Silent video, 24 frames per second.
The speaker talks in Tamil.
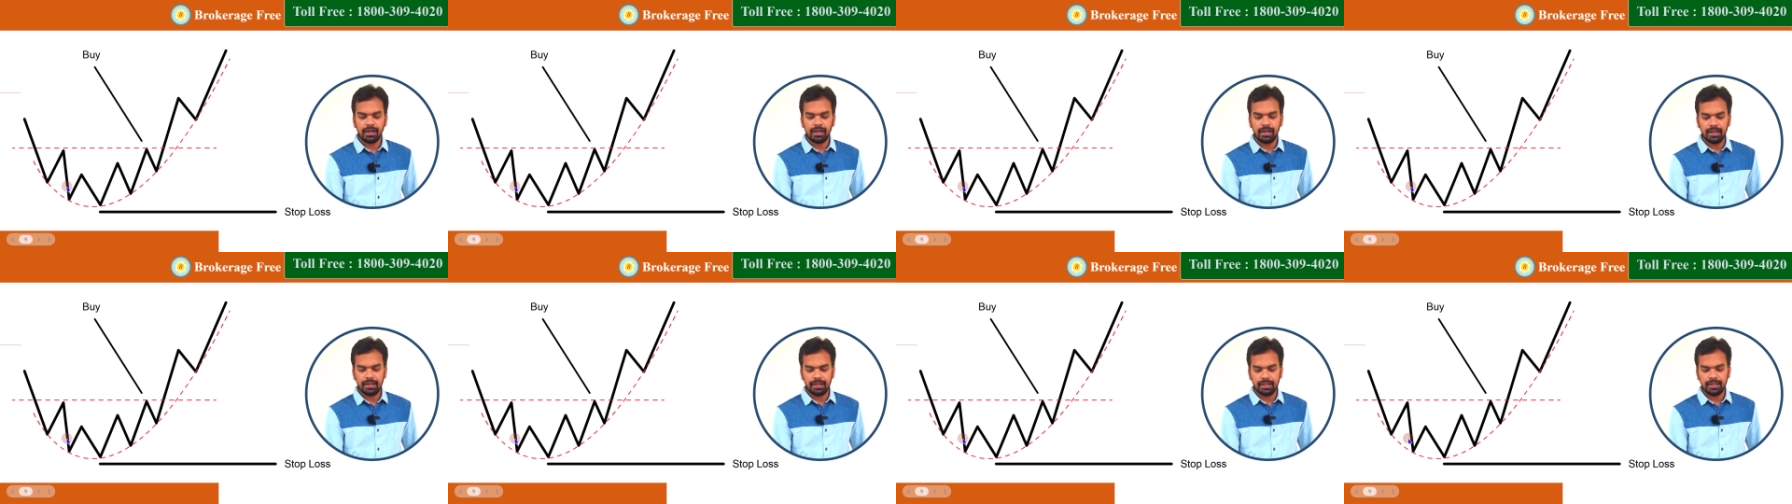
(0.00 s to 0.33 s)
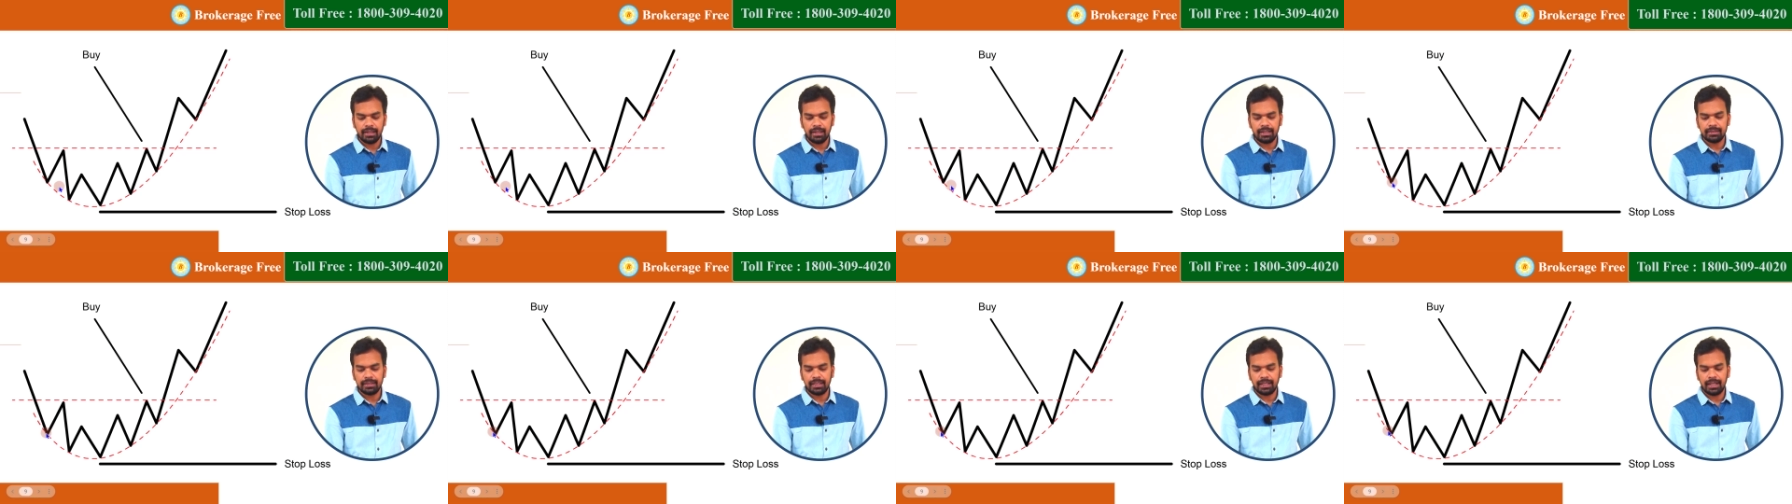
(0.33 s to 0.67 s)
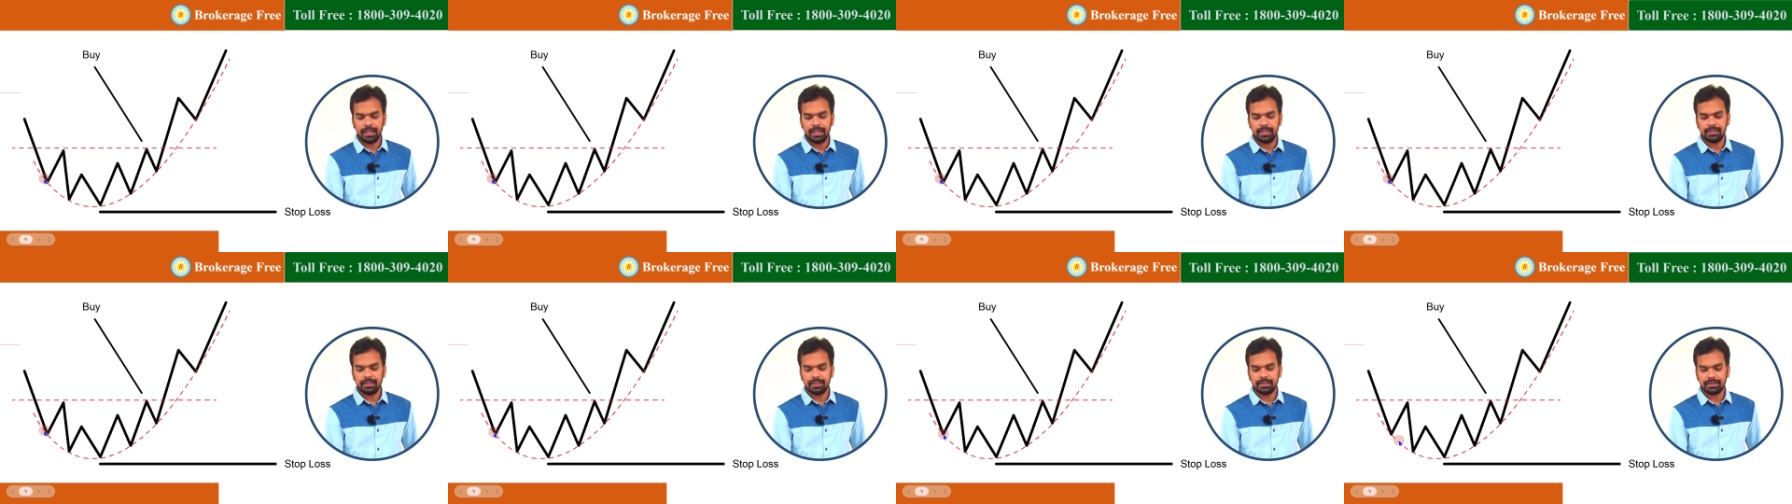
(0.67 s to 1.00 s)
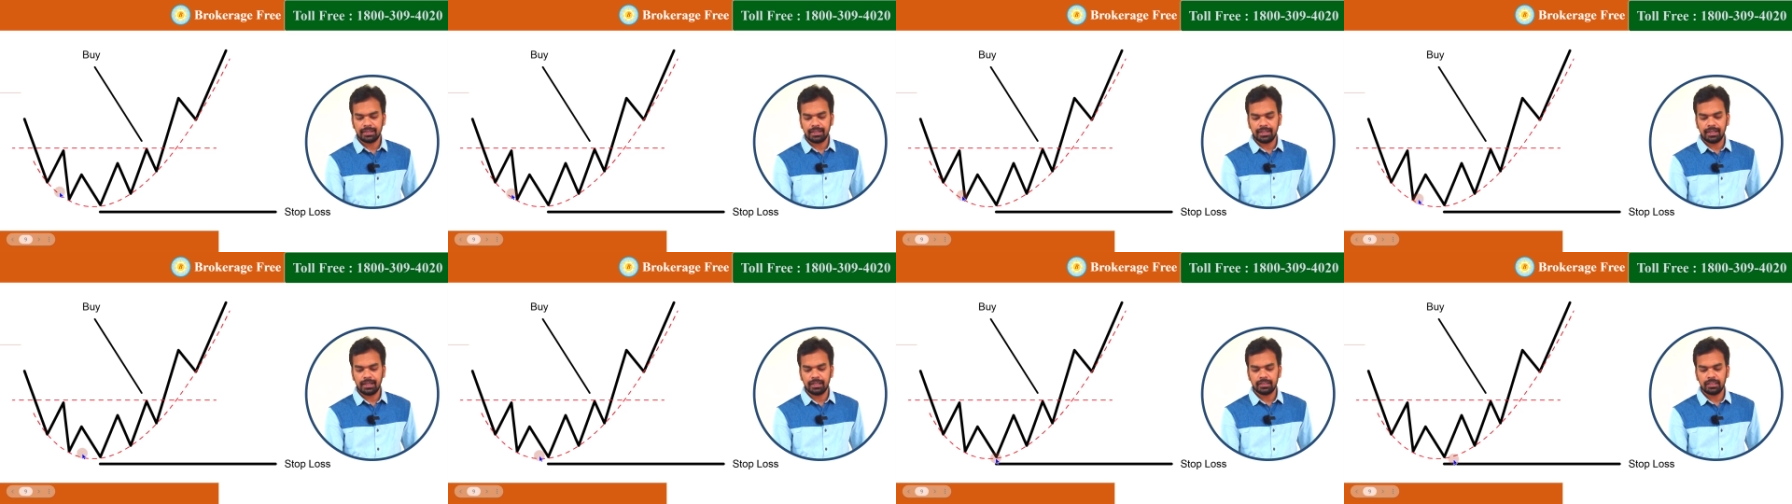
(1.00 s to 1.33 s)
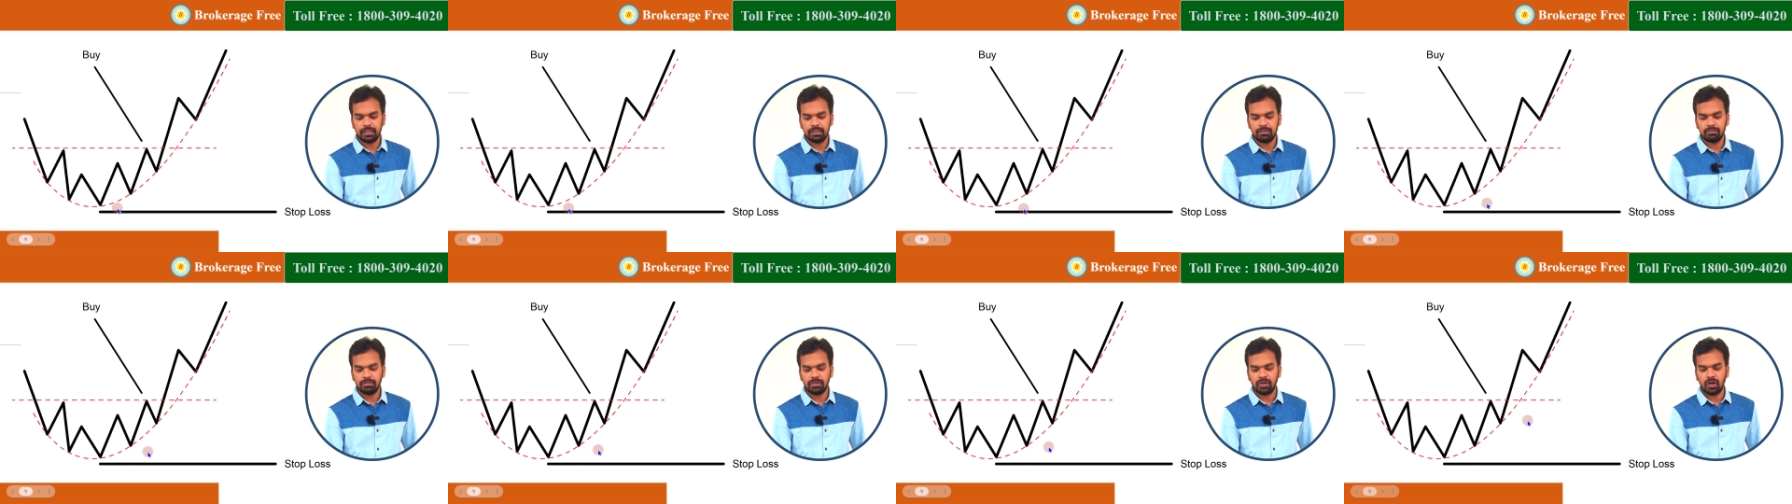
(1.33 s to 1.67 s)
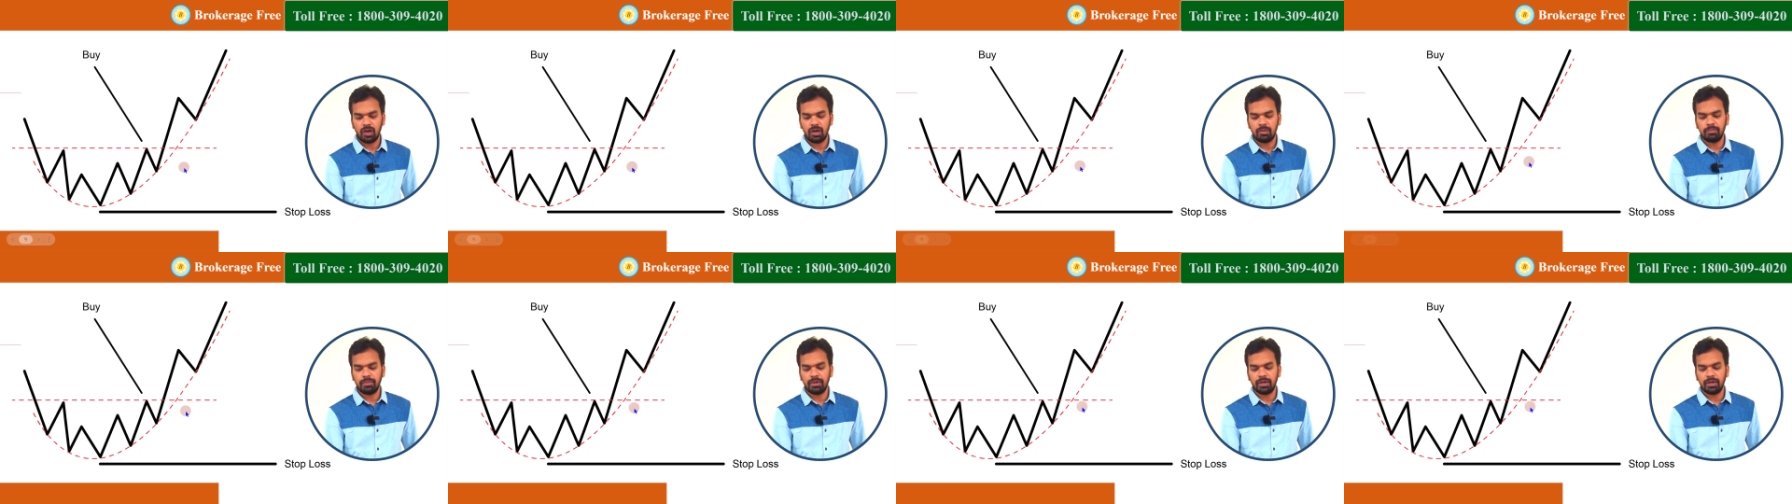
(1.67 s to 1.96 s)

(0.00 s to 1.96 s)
ஆன அந்த ரேஞ்சஸ் எல்லாத்தையும் ட்ரா